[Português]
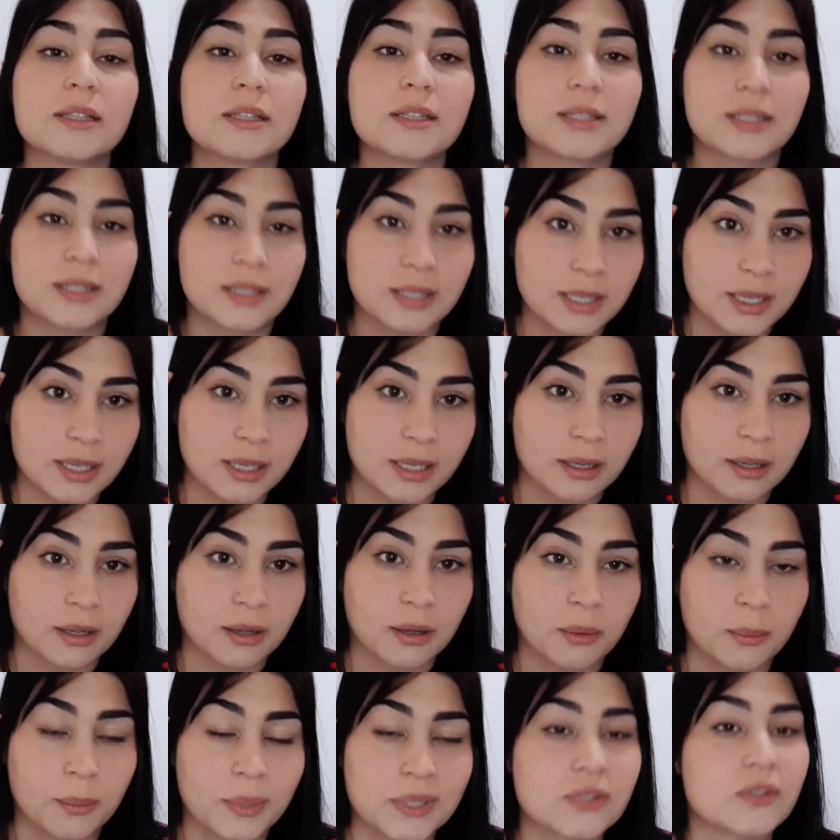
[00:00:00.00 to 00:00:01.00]
Sim,
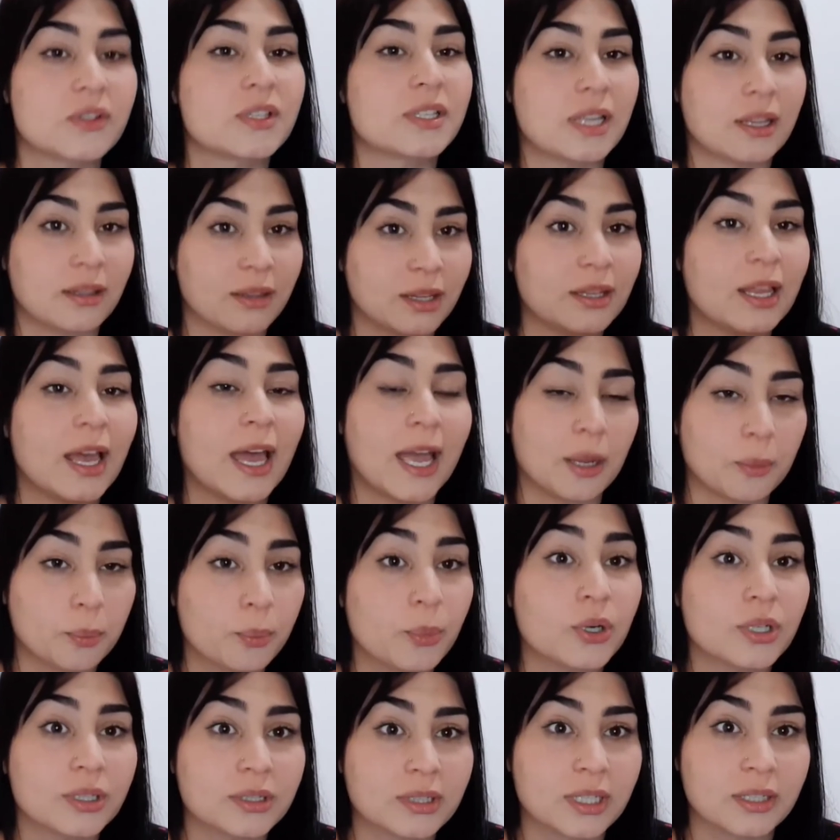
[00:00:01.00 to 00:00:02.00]
mas você é
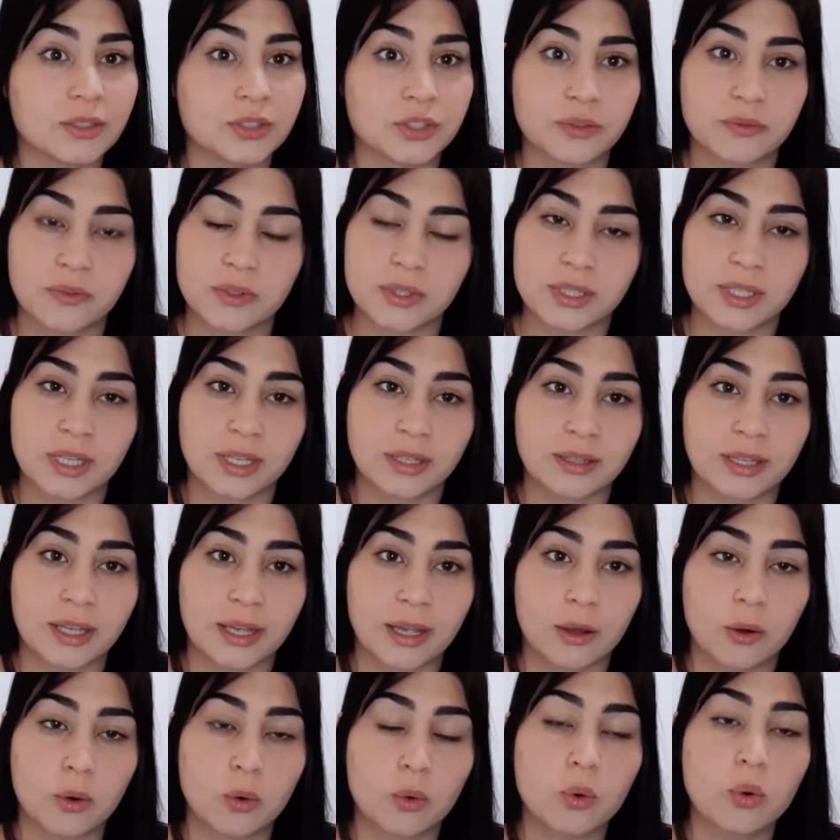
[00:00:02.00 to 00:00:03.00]
importante você
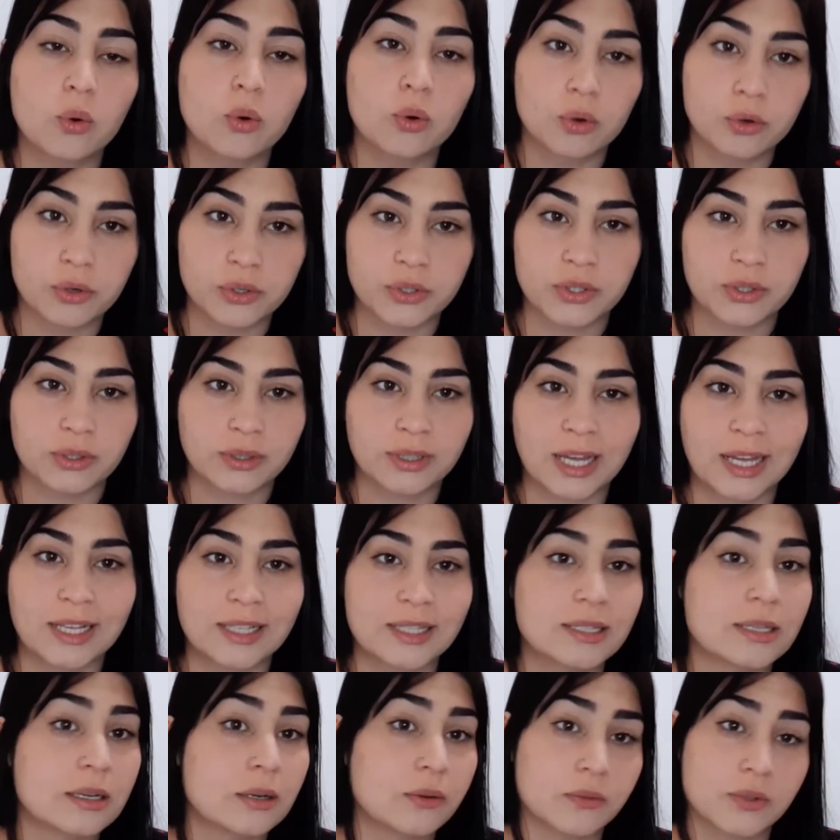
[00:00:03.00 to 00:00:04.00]
ter o curso, tá?
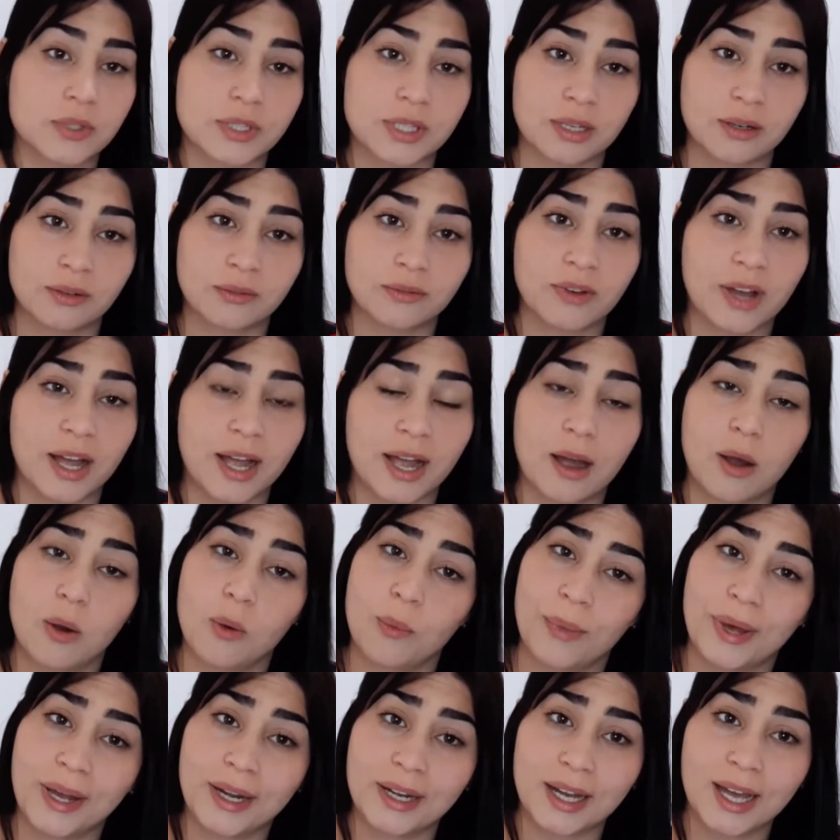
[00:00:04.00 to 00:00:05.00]
Senão você não vai
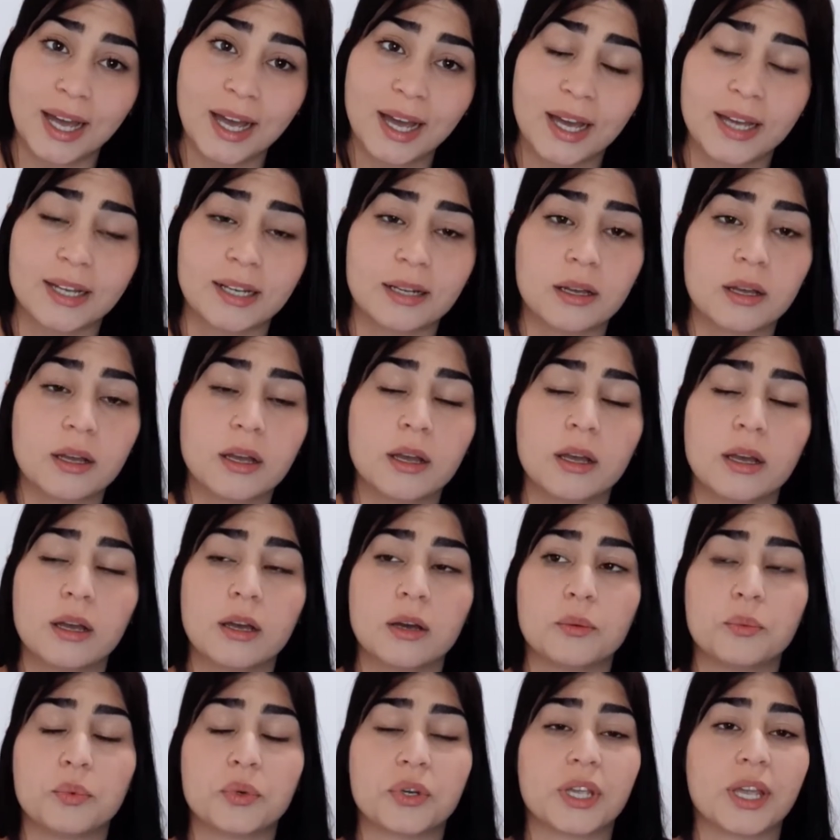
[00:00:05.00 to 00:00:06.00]
arrumar na área.
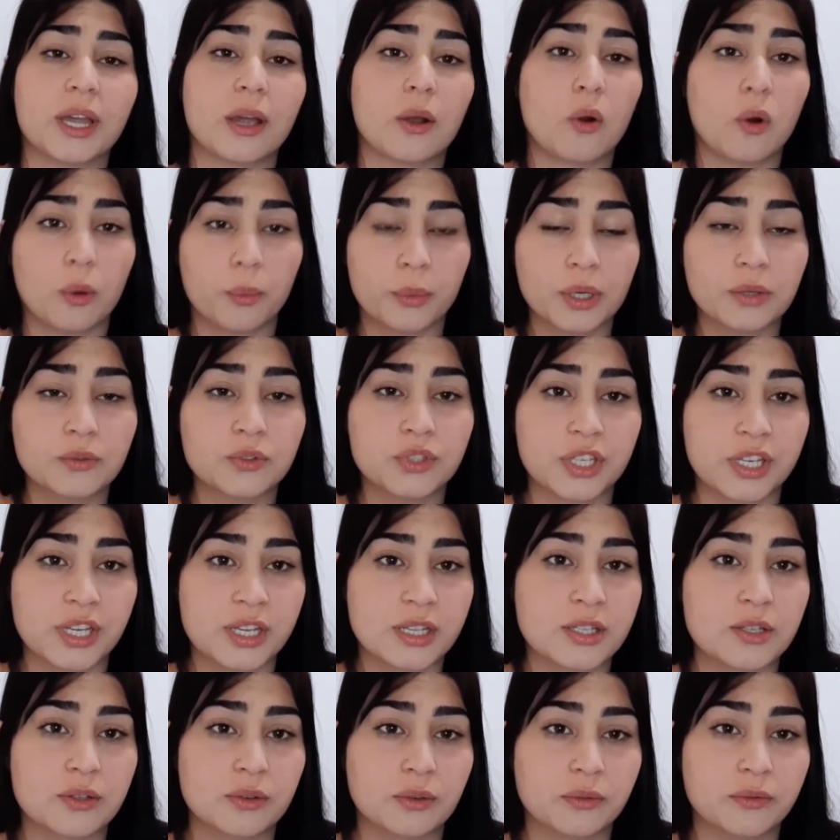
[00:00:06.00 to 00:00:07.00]
Porque, como eu
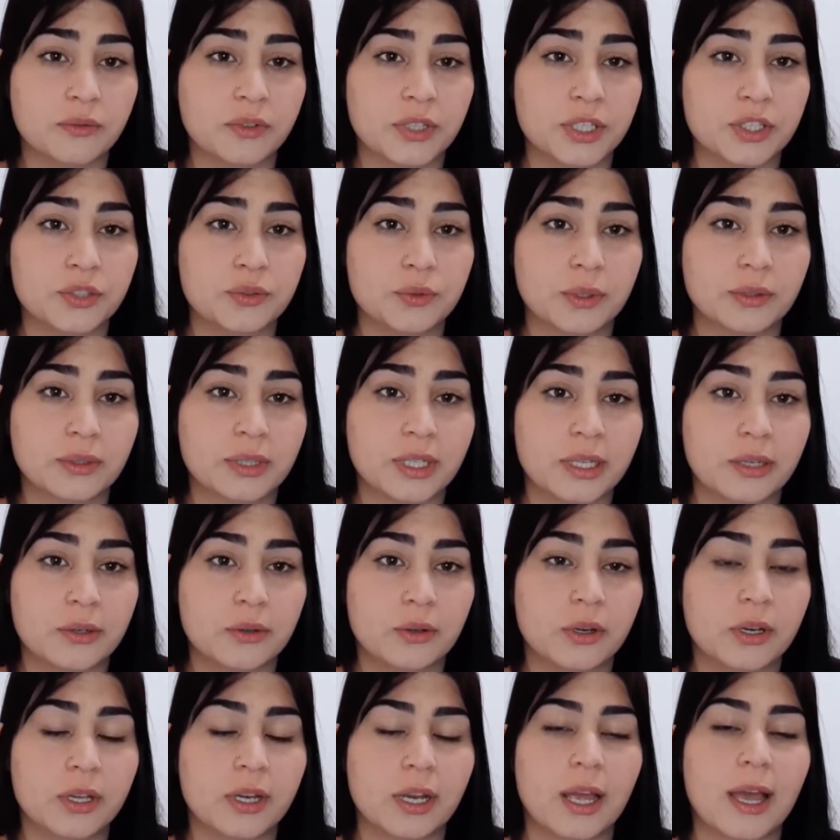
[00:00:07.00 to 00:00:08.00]
disse no vídeo
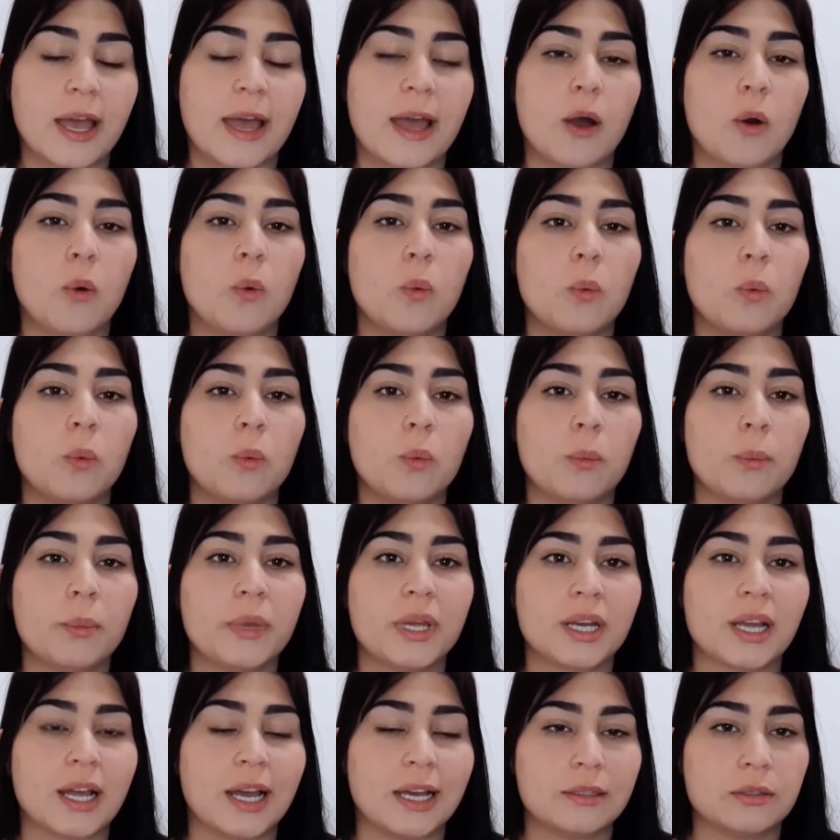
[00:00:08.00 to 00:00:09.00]
anterior, é um
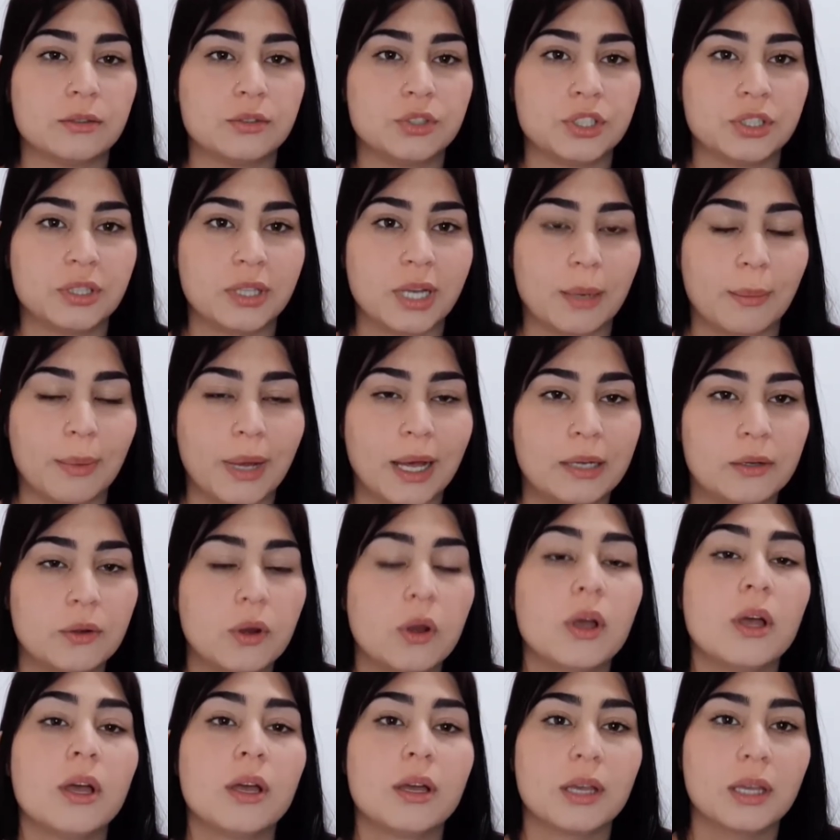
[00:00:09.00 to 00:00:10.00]
mercado de trabalho
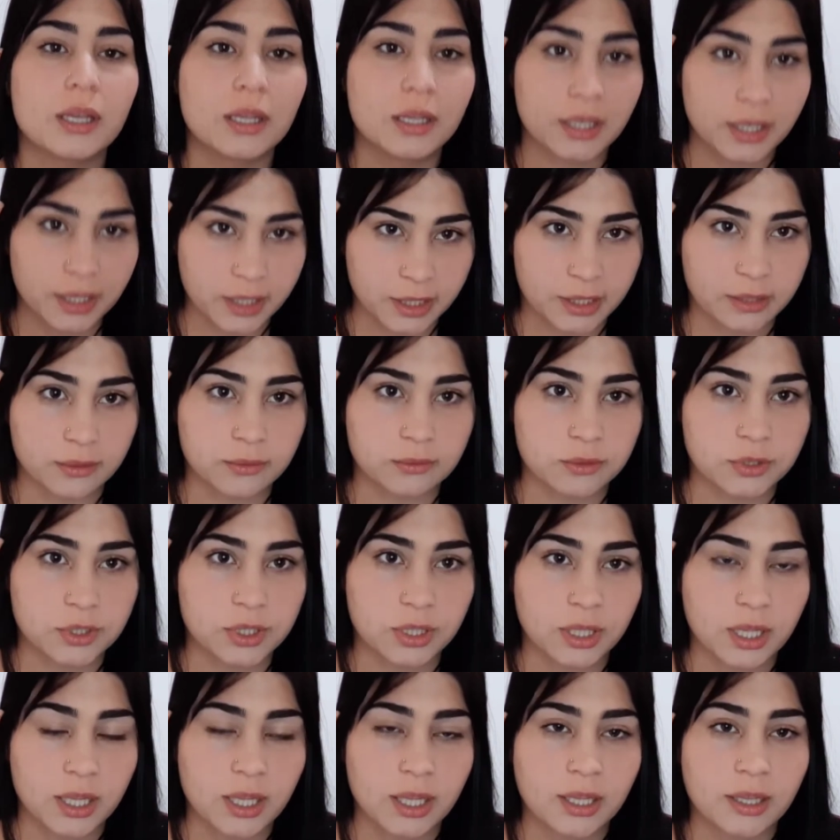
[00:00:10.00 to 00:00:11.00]

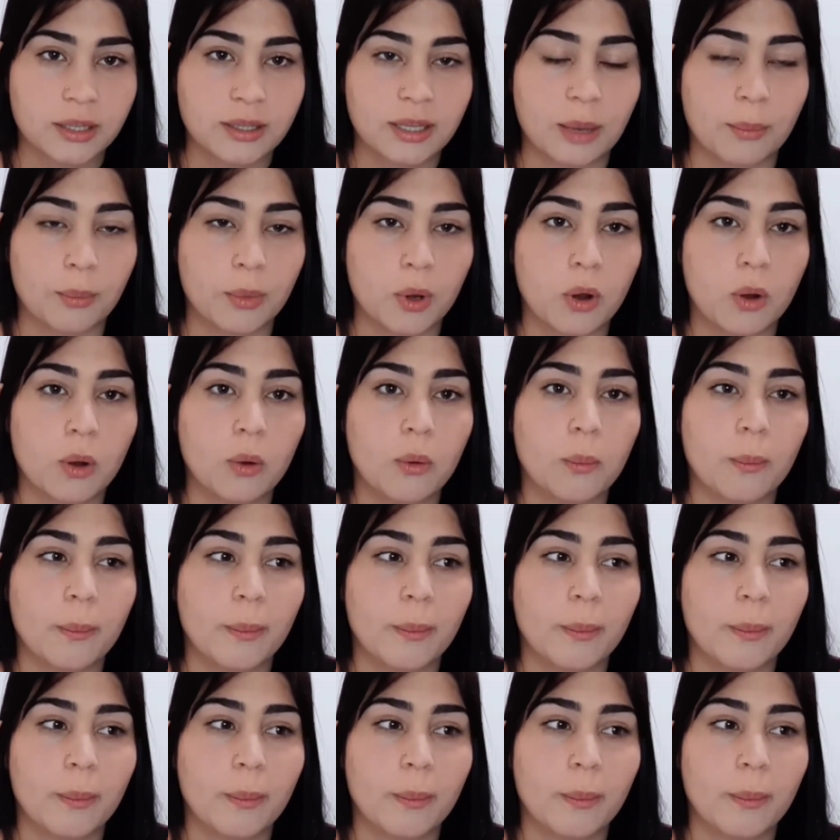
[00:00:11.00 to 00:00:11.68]
grande, tá bom?